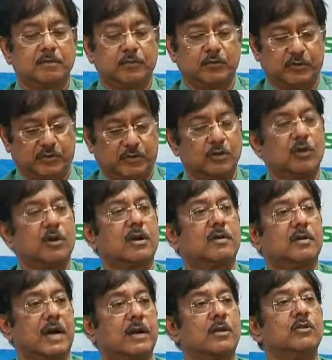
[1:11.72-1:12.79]
পুরস্কৃত করা
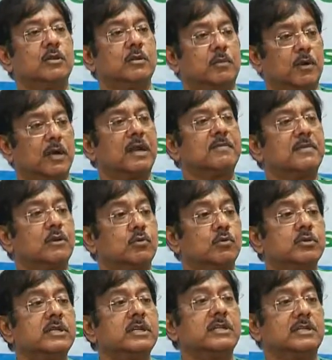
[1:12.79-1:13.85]
আনন্দিত বললাম যে
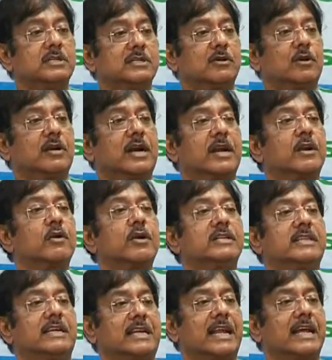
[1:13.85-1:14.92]
খুশি সরকারের হয়ে
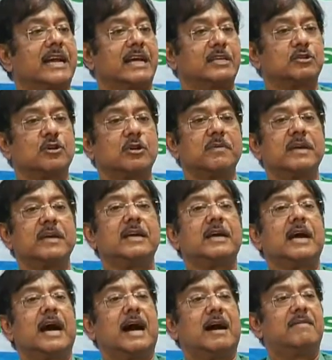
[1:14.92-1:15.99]
যারা কাজ করবে
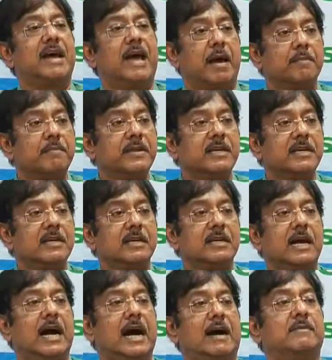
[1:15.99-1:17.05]
আমরা হ্যাপি
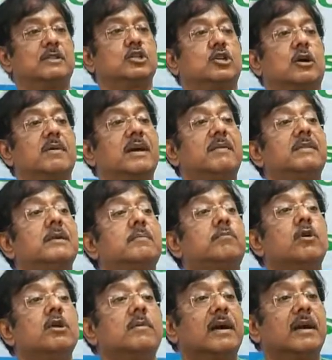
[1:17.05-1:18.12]
আমাদের সবাই আমাদের
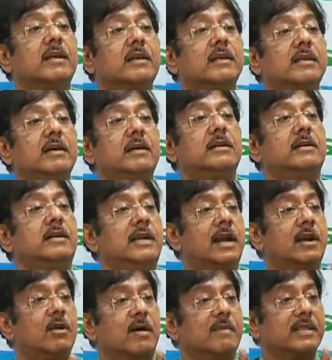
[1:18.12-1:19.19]
পরিবার
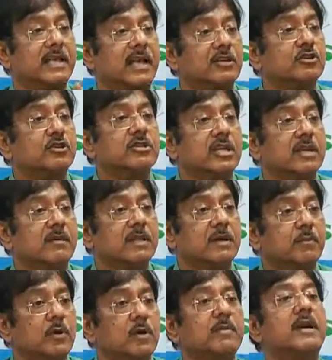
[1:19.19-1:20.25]
ডিলারও আমাদের অ্যাসোসিয়েশন আমাদের
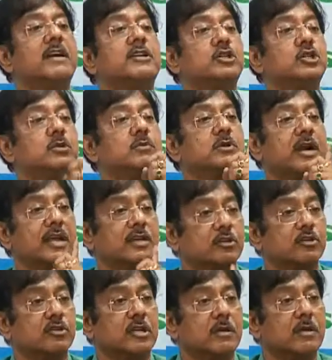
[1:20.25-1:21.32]
পরিবার ডিস্ট্রিবিউটার
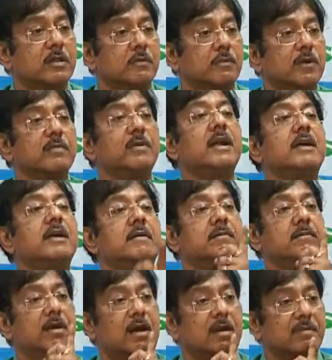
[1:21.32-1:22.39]
অ্যাসোসিয়েশন আমাদের পরিবার
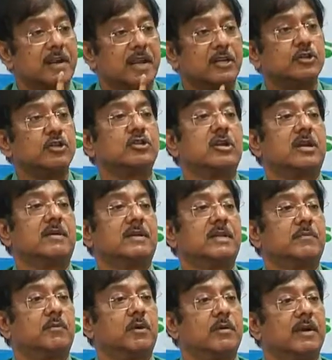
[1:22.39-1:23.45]
ফ্লার মিল অ্যাসোসিয়েশন
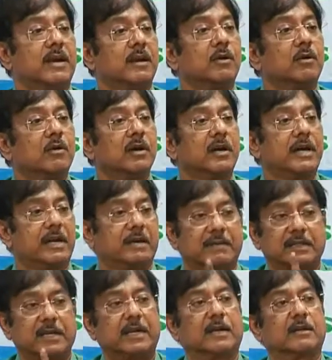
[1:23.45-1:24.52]
আমাদের পরিবারের লোক এটা
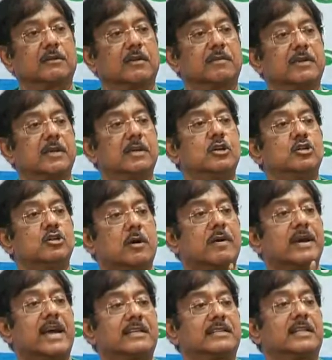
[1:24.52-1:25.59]
মাথায় রাখতে হবে সবাই
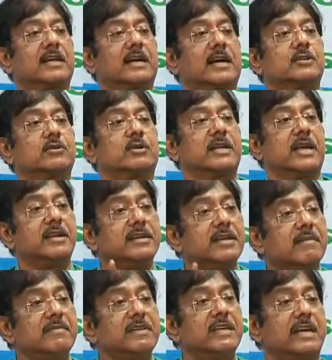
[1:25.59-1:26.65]
একসাথে কাজ করে যায়
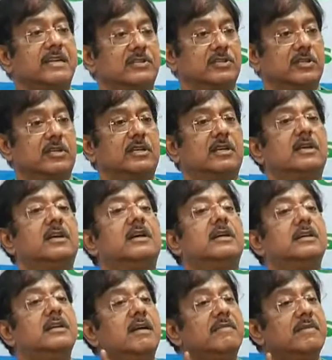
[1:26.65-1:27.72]
ডিএম নিজে এসছেন
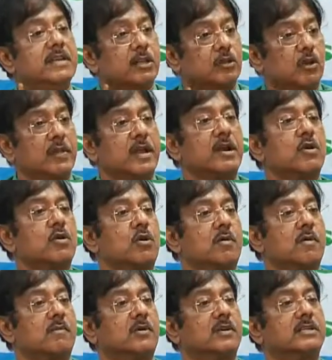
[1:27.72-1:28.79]
ডিএম নিজে তদারকি
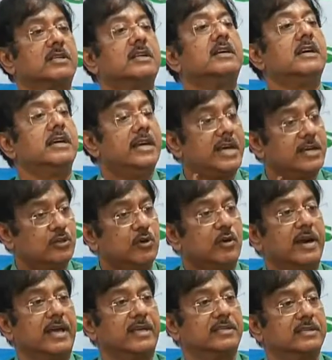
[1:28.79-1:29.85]
করবেন বলেছেন
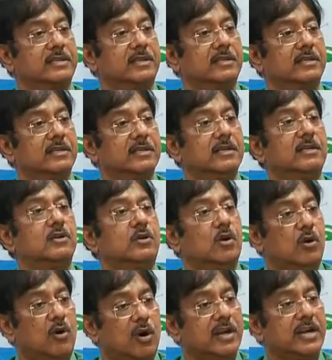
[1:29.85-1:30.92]
এসডিওরা এসছেন
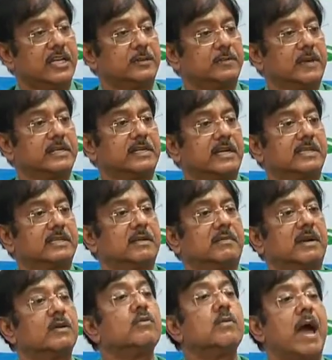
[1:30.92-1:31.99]
অল ইন্সপেক্টর এসছেন
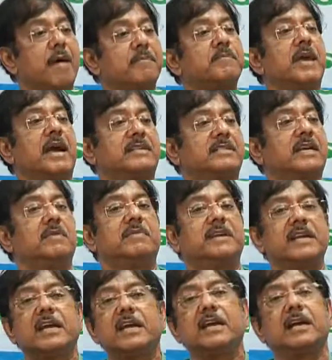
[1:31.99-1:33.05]
মানে খুব হ্যাপি আজকের
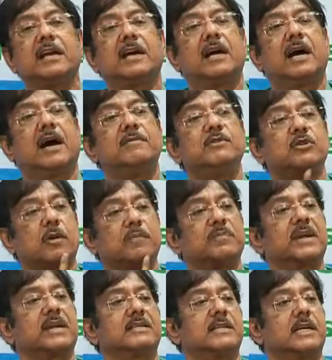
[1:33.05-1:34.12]
মিটিংয়ে আমি সব
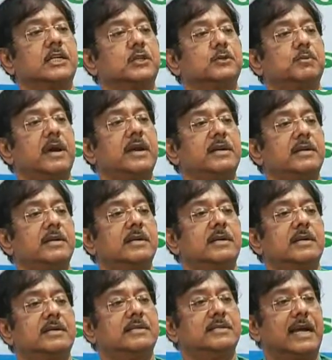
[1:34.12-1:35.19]
থেকে স্যাটিসফাইড
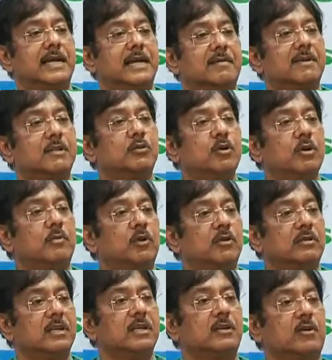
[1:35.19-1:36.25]
যে আজকে আমার দুই
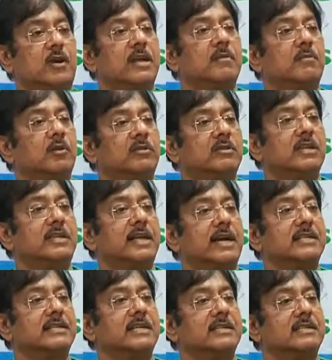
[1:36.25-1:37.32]
মন্ত্রী কলিগ মন্ত্রী
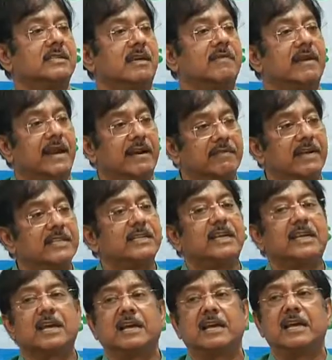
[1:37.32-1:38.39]
থেকেছেন সিএমের
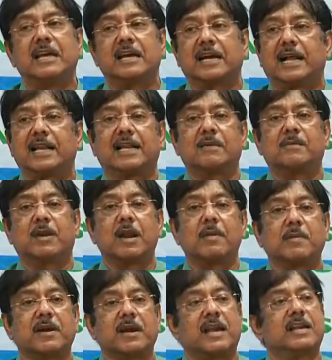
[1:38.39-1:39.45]
অ্যাডভাইজারকে কালকে বলার
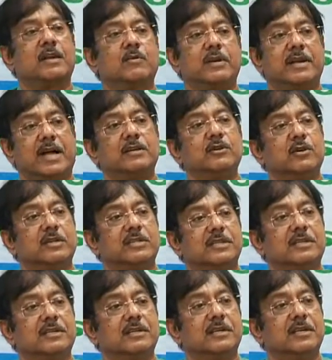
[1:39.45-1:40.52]
পর কালকে উনি রাজি হয়েছেন
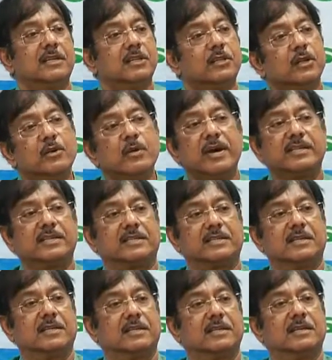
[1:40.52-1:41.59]
তিনিও এসেছেন